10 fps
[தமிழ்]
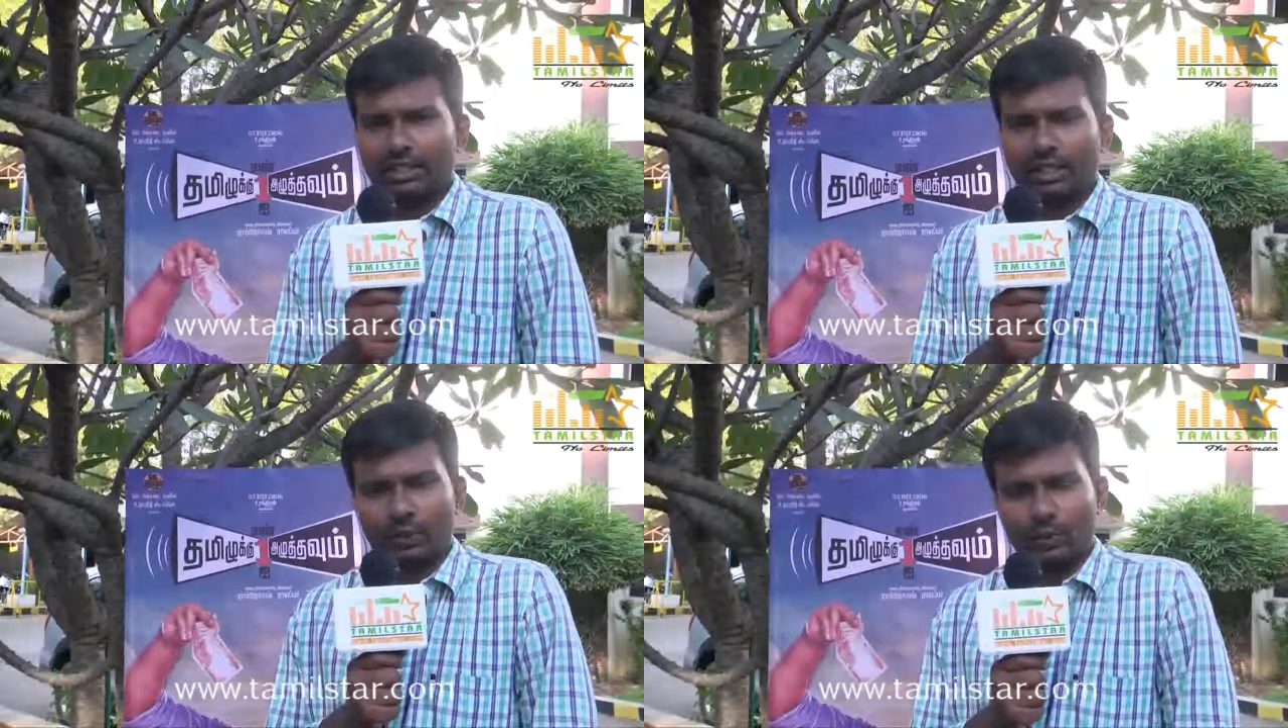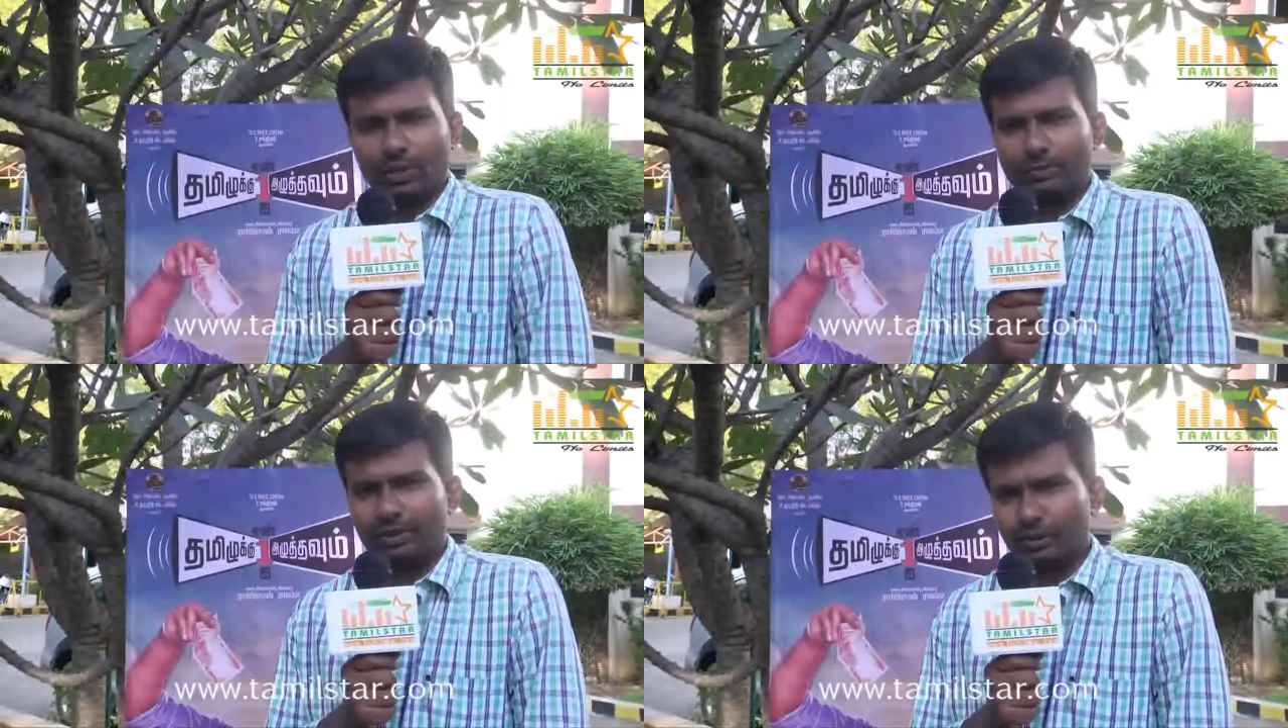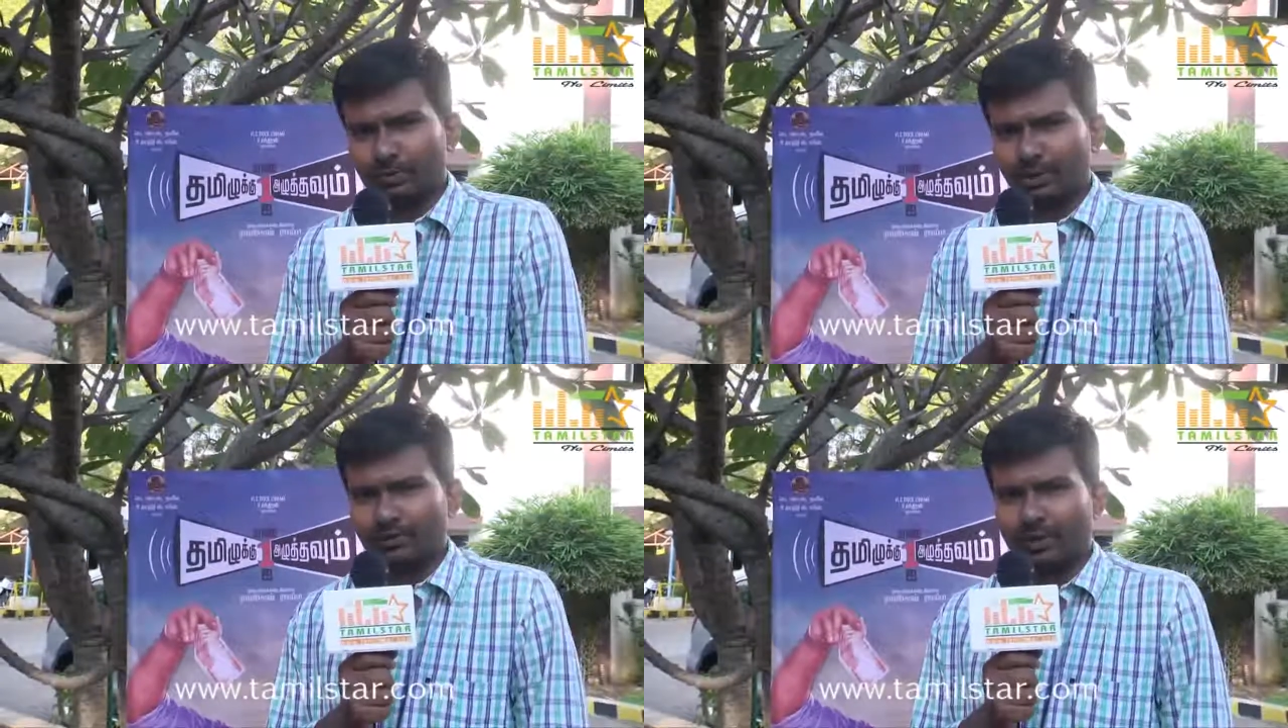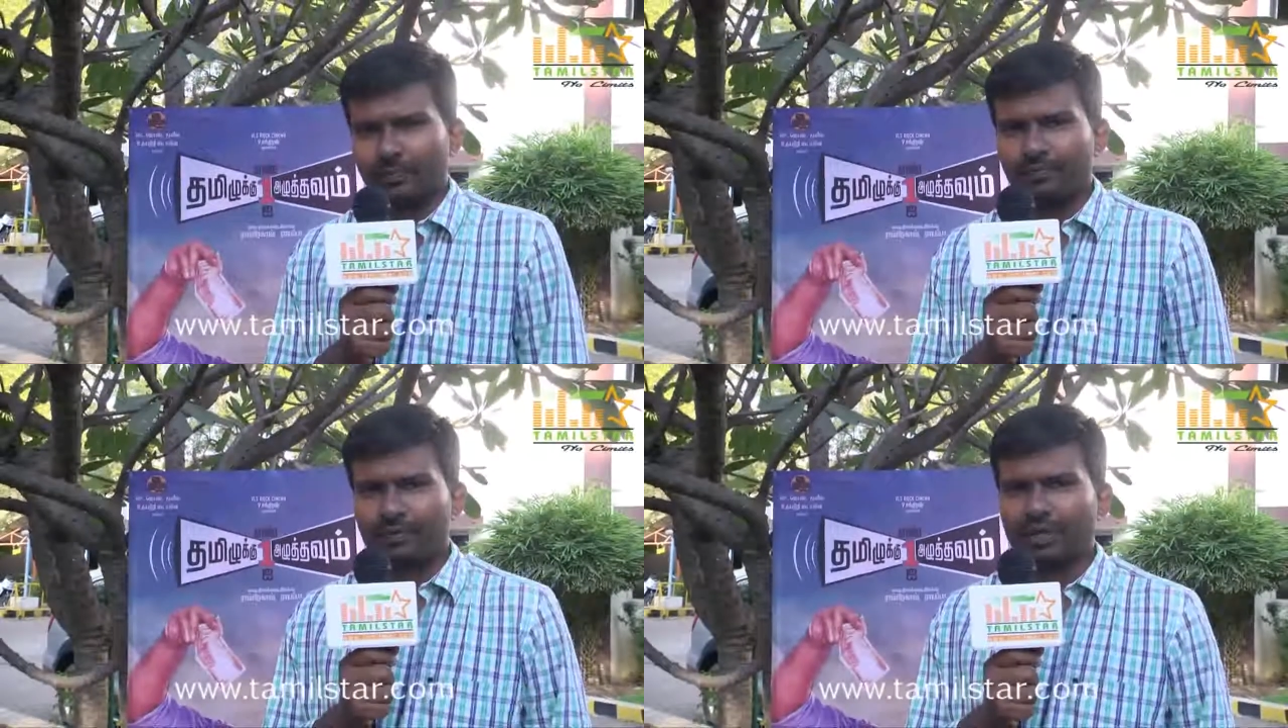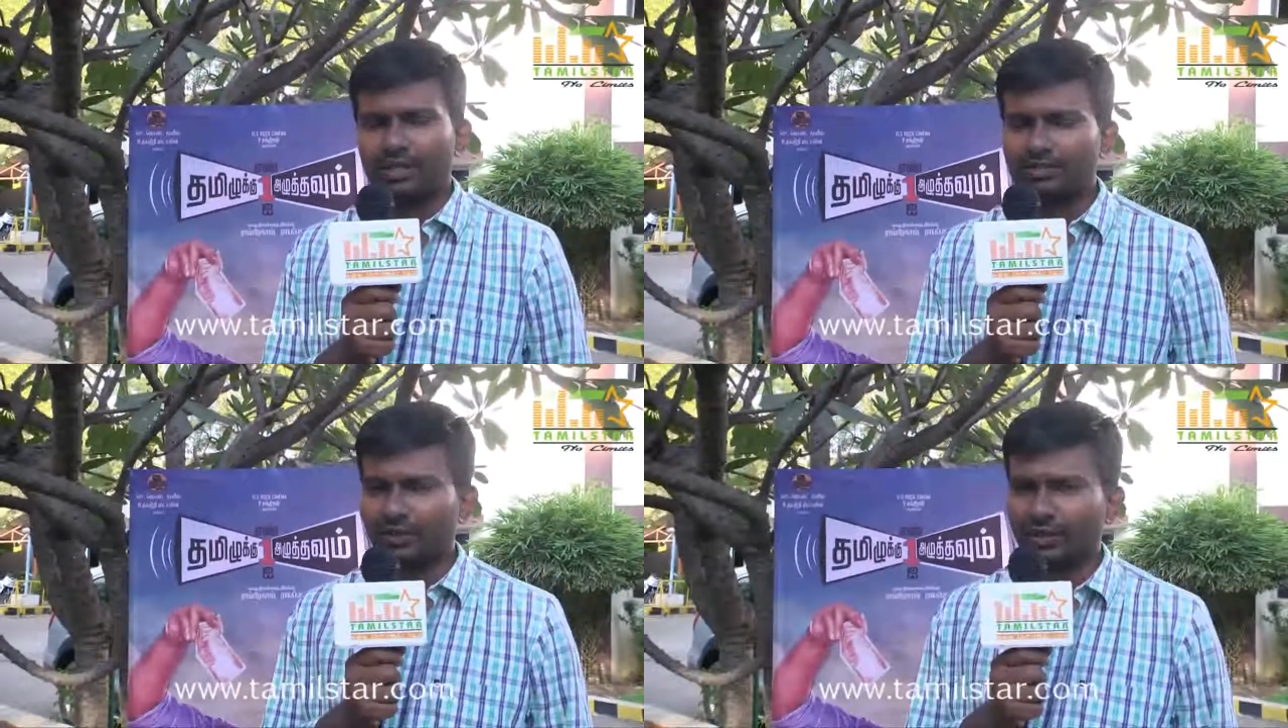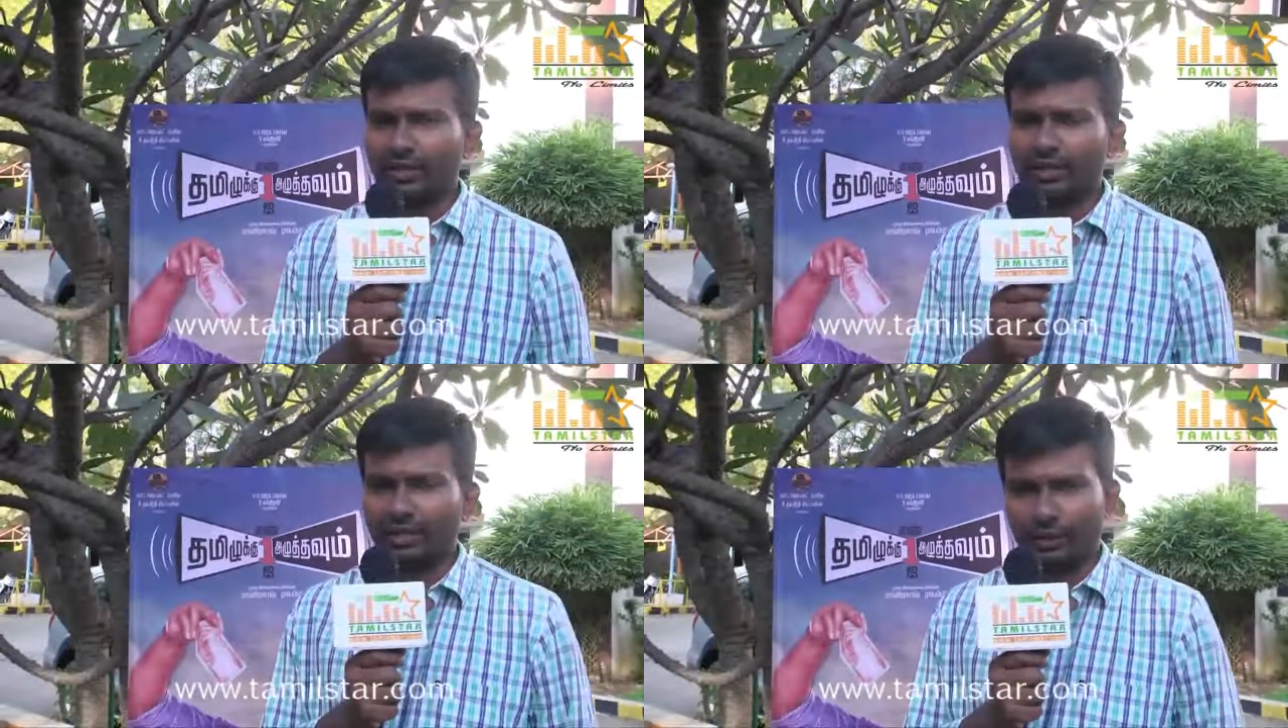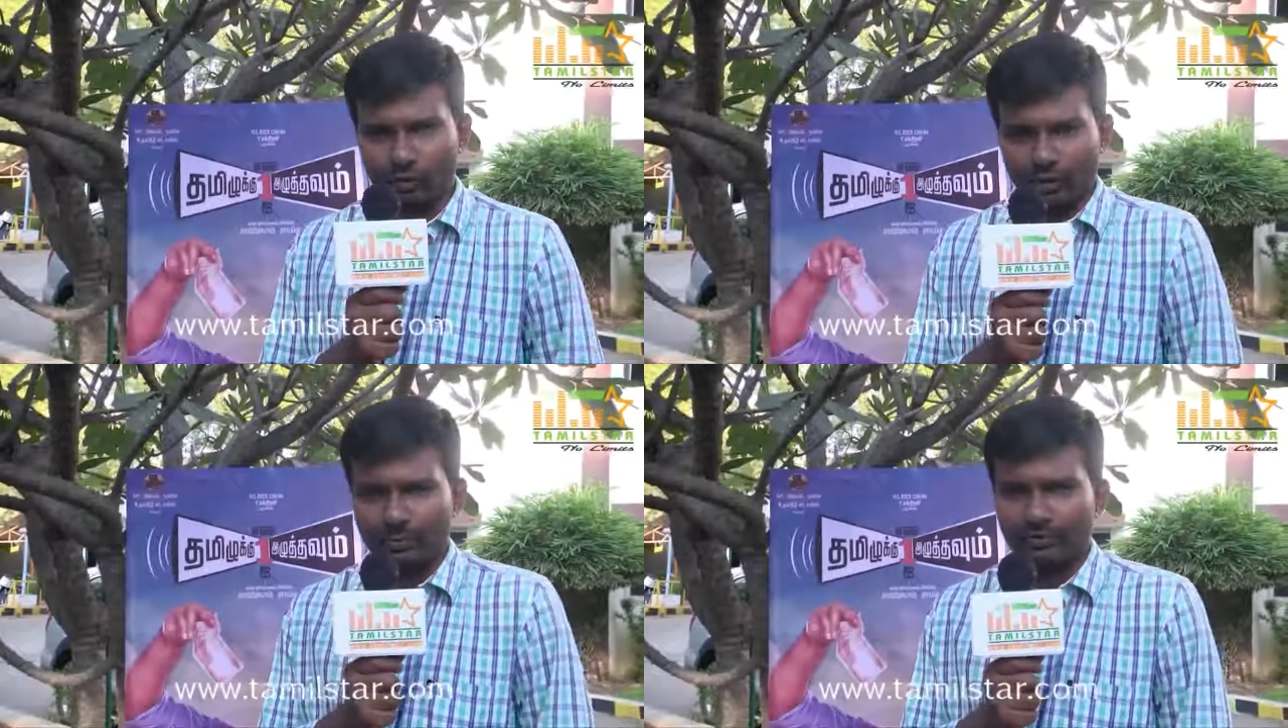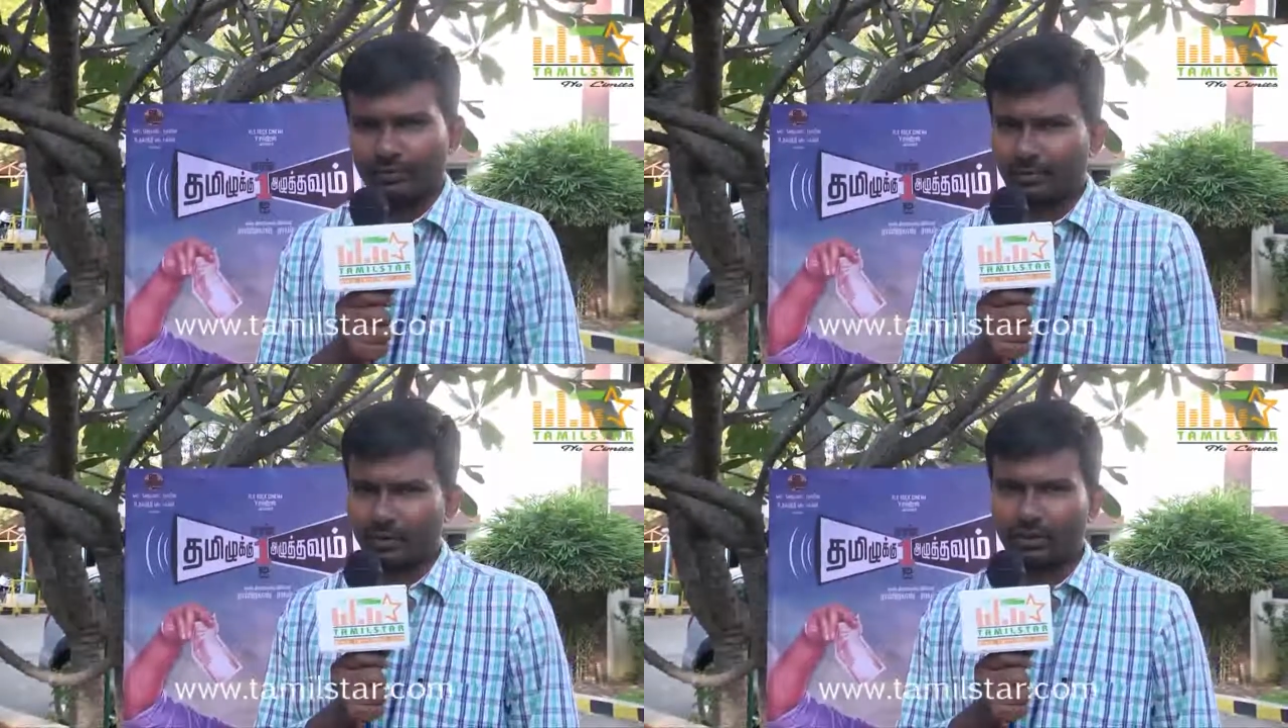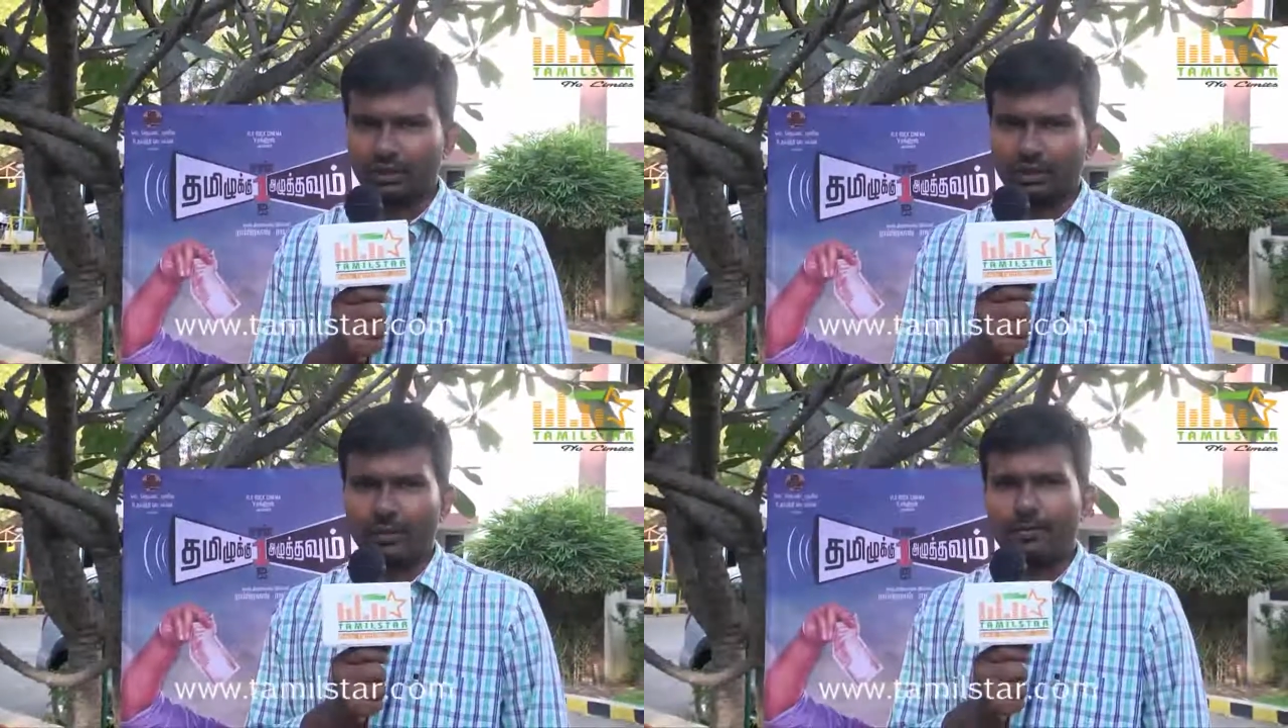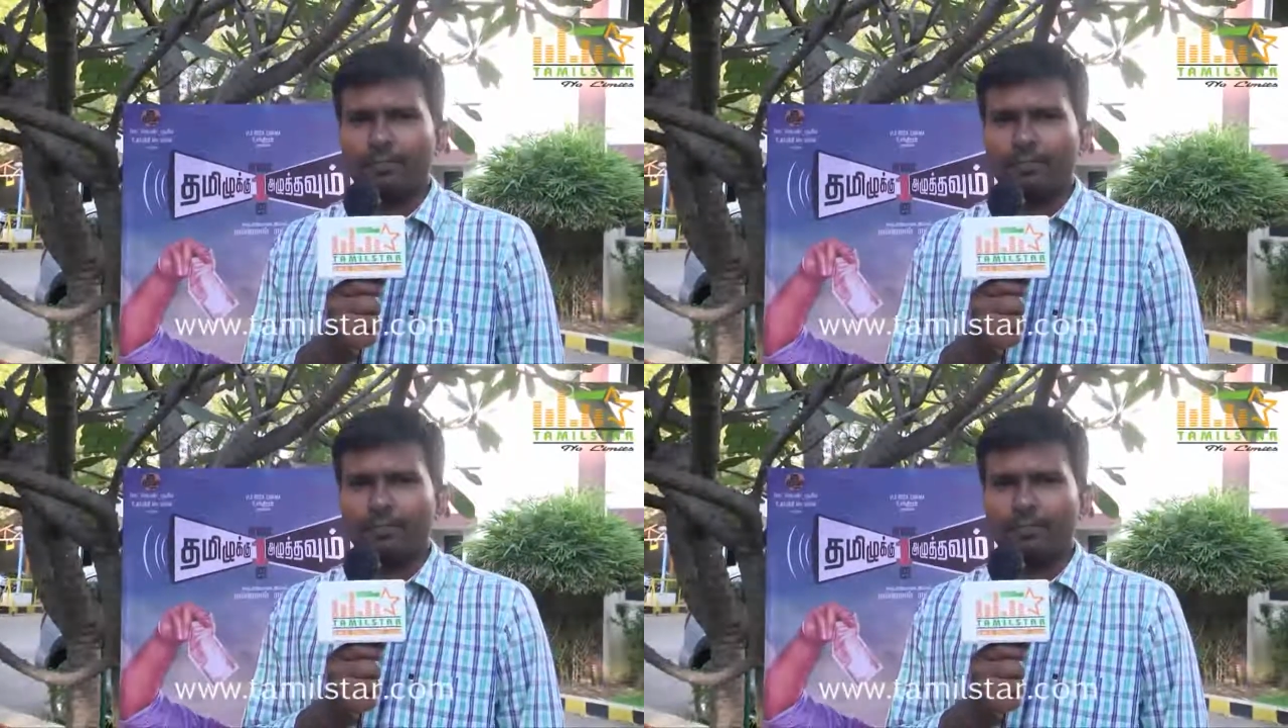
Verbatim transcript: நக்குல் பிந்து மாதவி ஐஸ்வர்யா நியூ கம்மா ஃப்ரம் கொல்கத்தா